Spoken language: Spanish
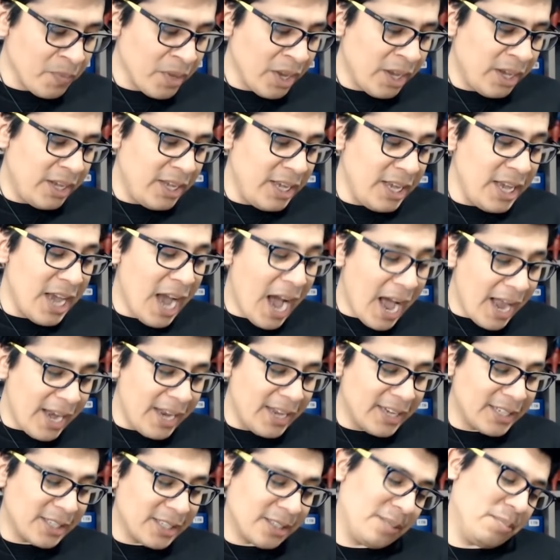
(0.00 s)
Y
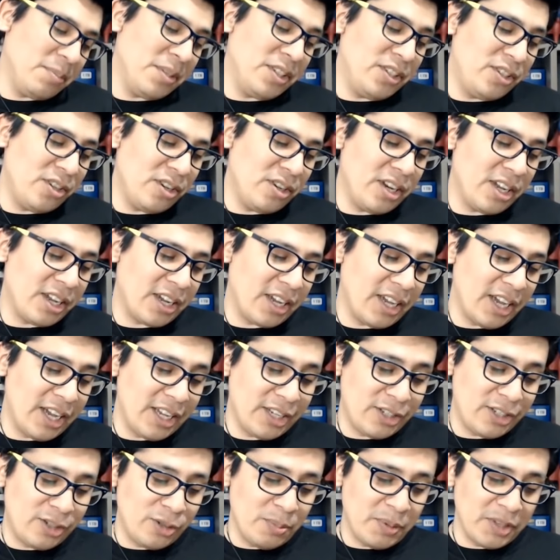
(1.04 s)
Alex menciona
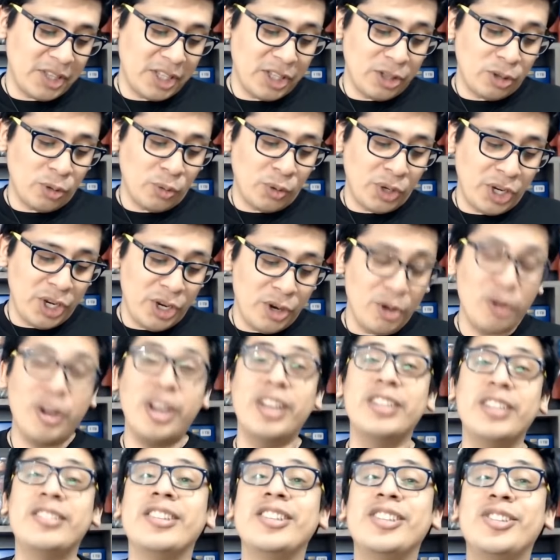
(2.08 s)
que Chupetín Trujillo
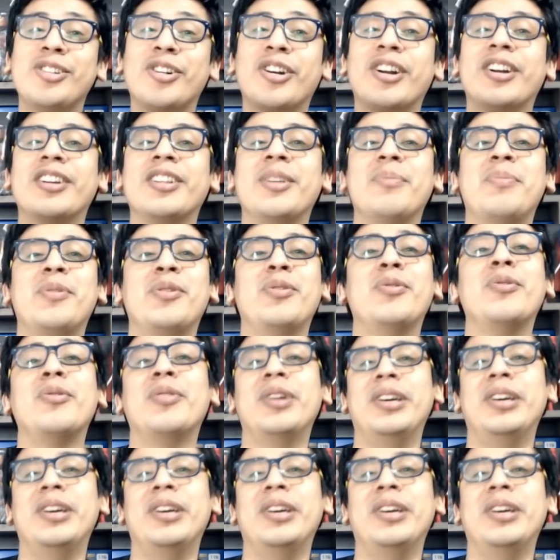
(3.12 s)
es el Joker de Perú.